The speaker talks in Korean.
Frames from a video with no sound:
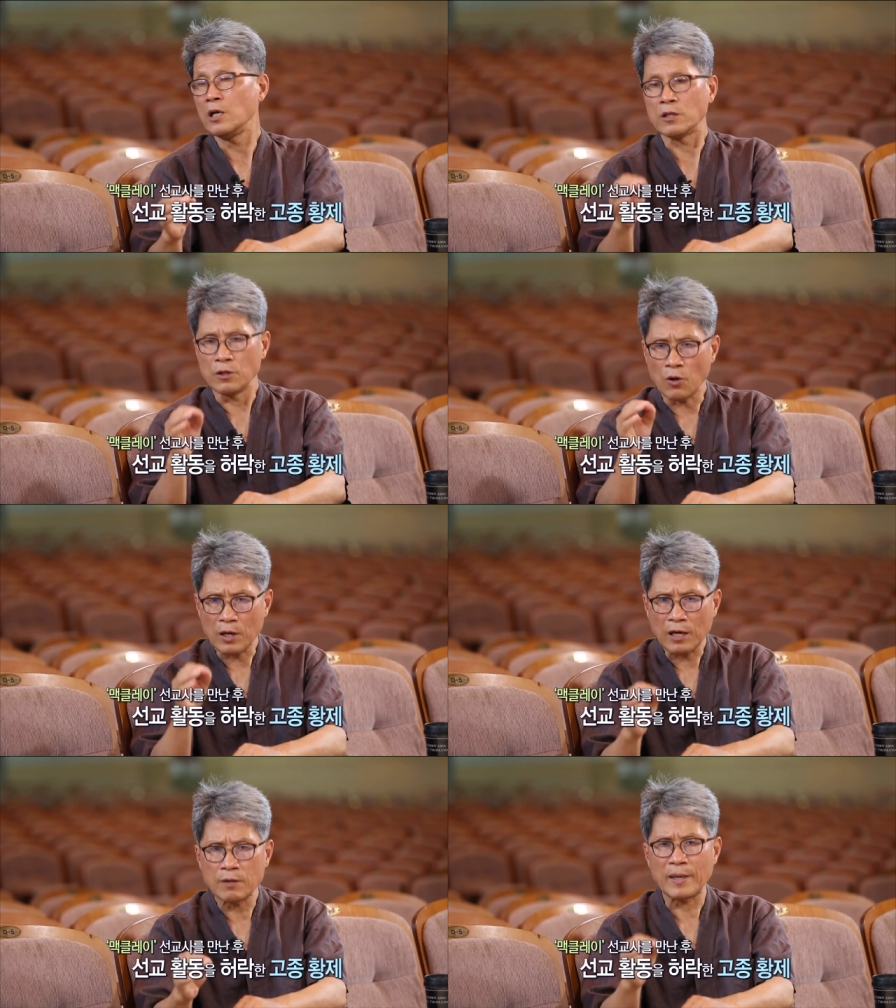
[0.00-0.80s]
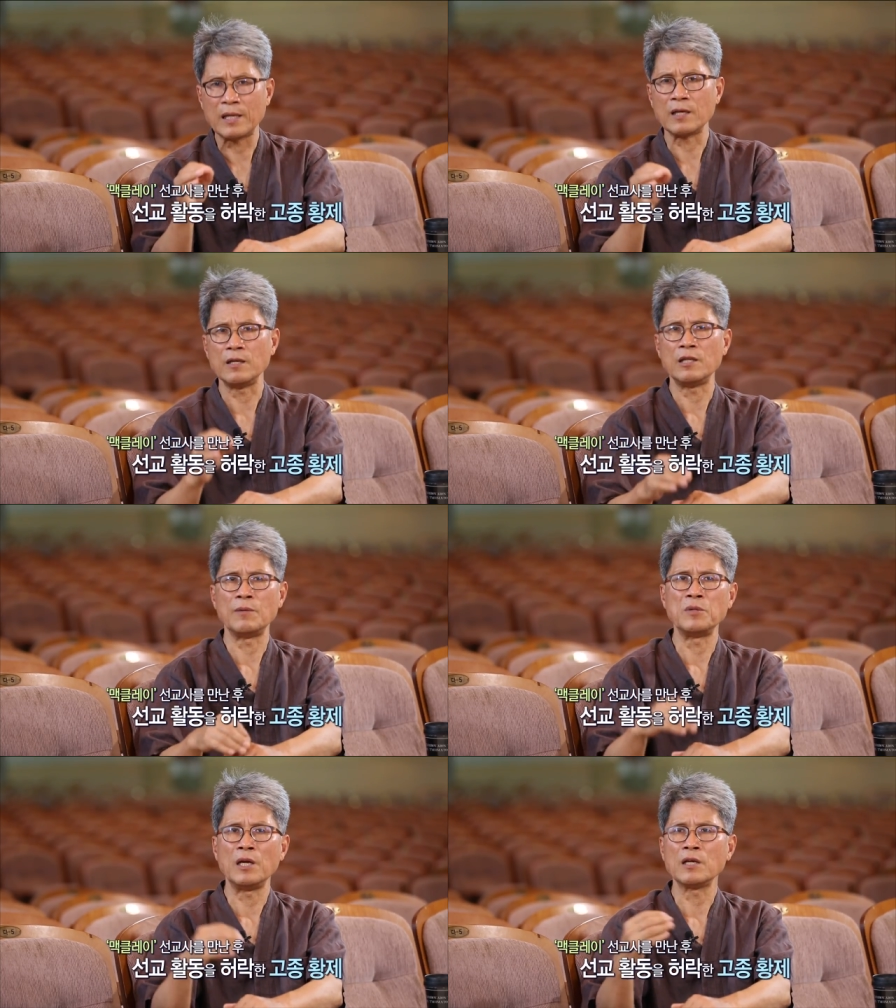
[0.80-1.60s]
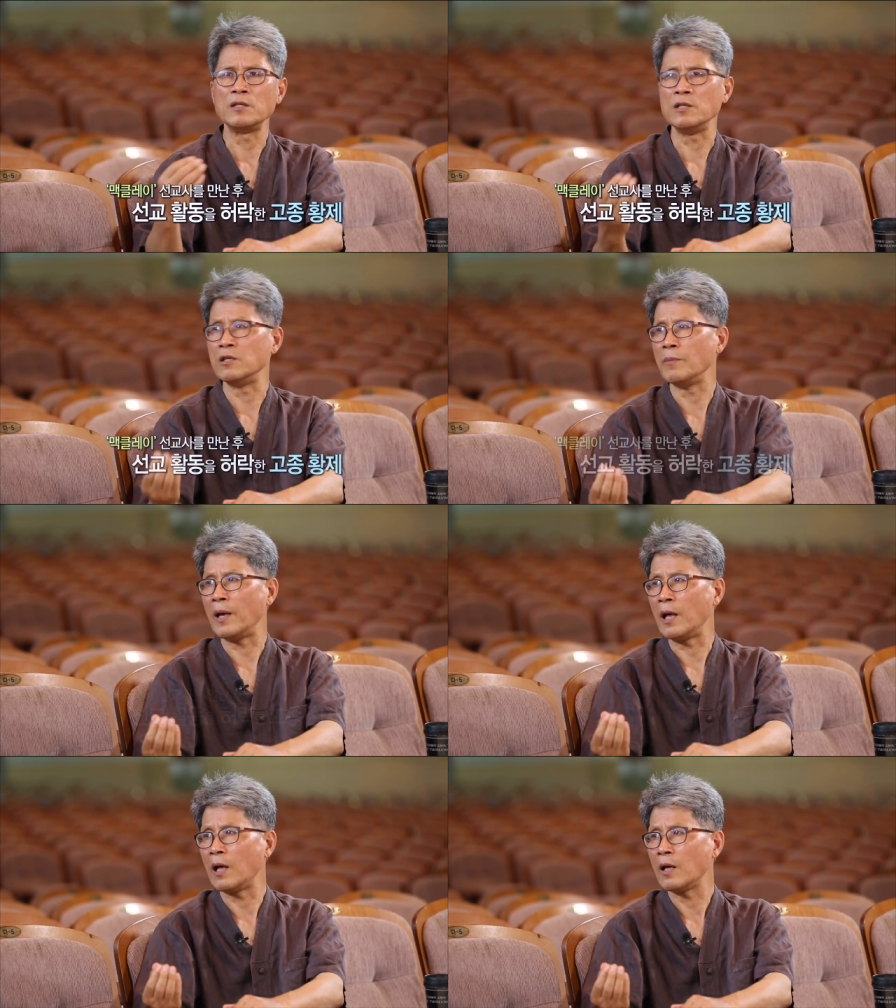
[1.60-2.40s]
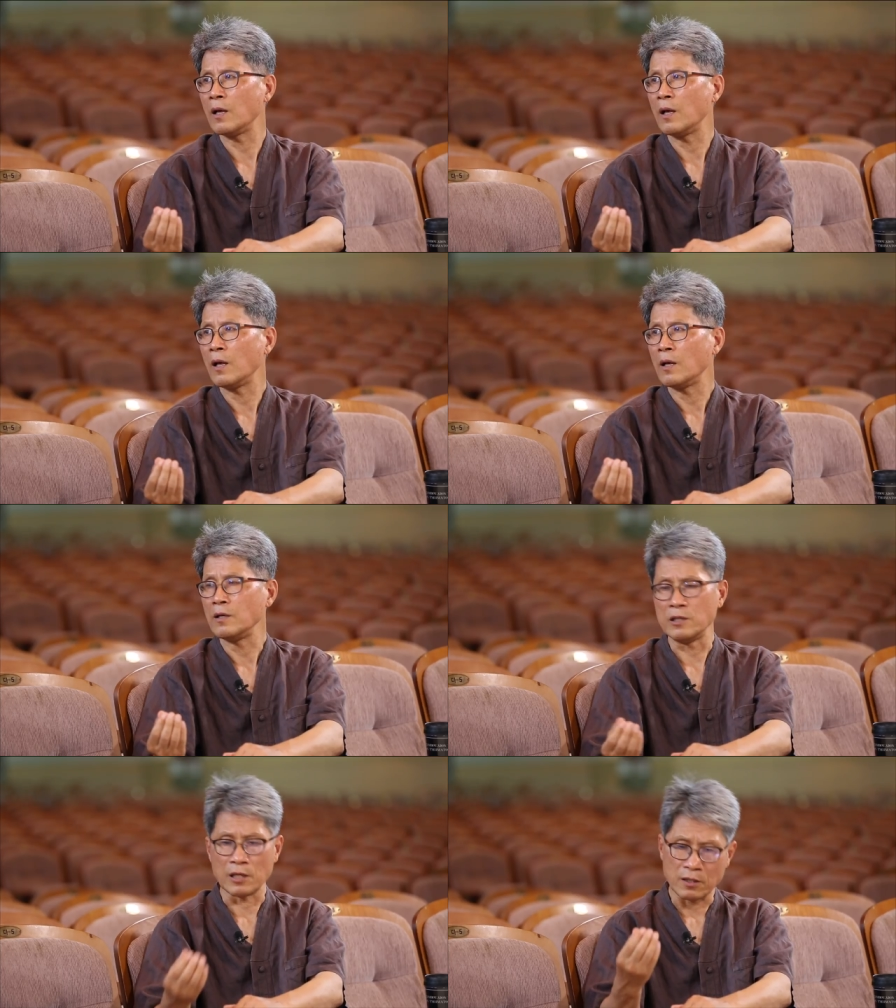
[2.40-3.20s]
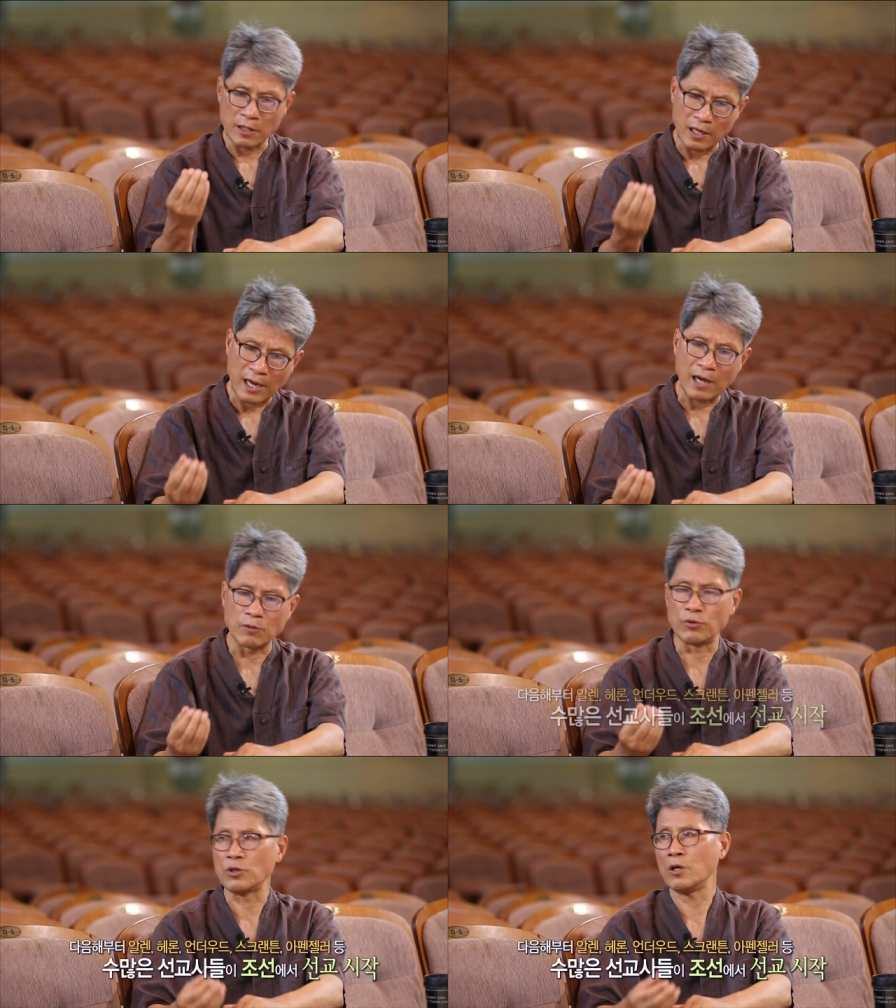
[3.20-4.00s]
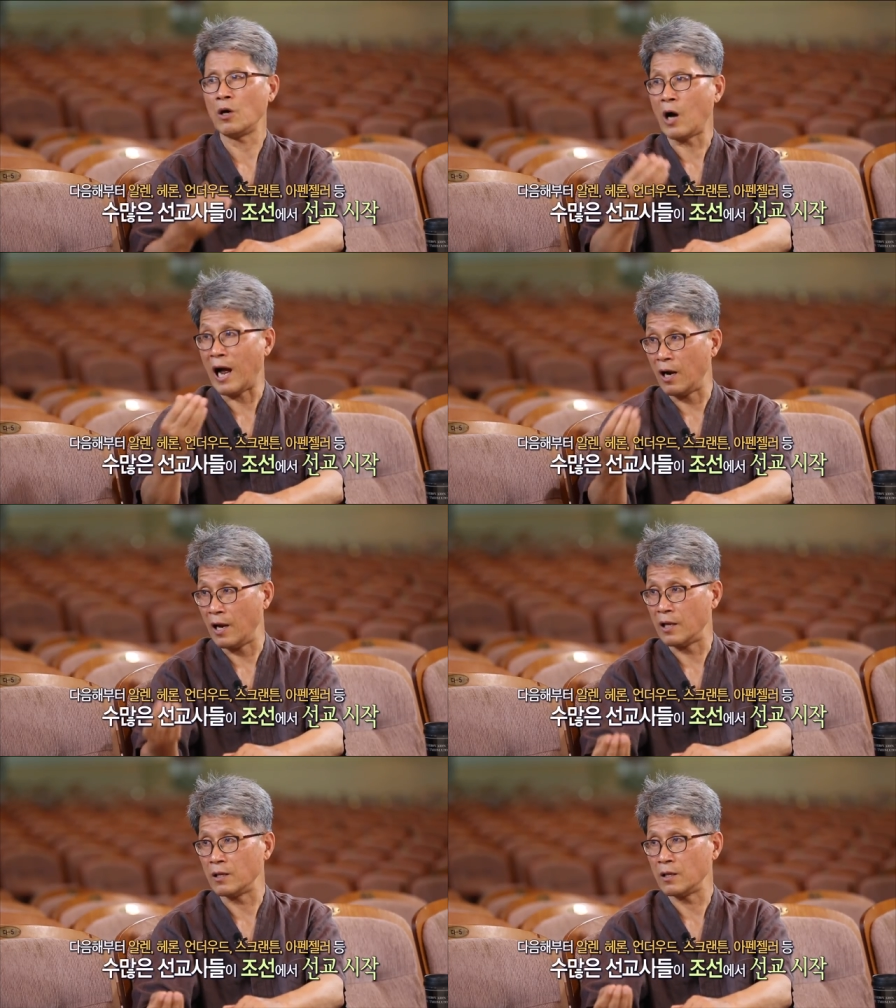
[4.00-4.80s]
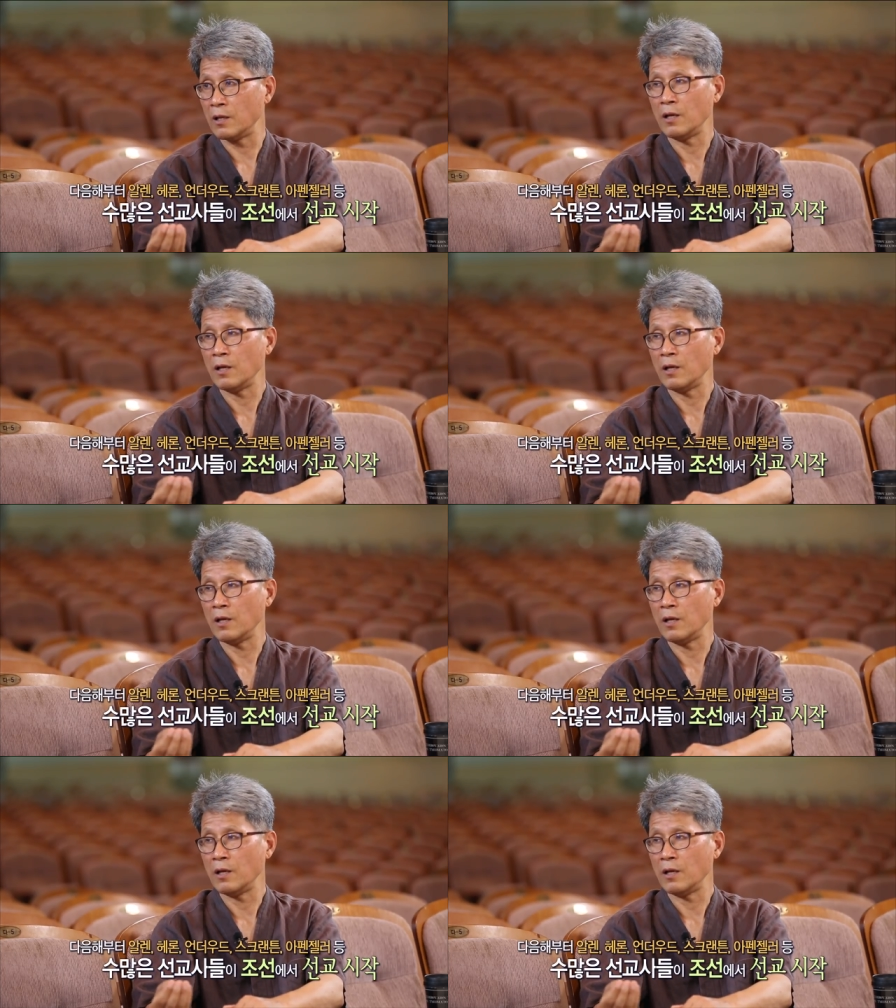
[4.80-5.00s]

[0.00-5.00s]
그 허락을 받았기 때문에 그 이듬해 이제 그해 가을부터 알렌,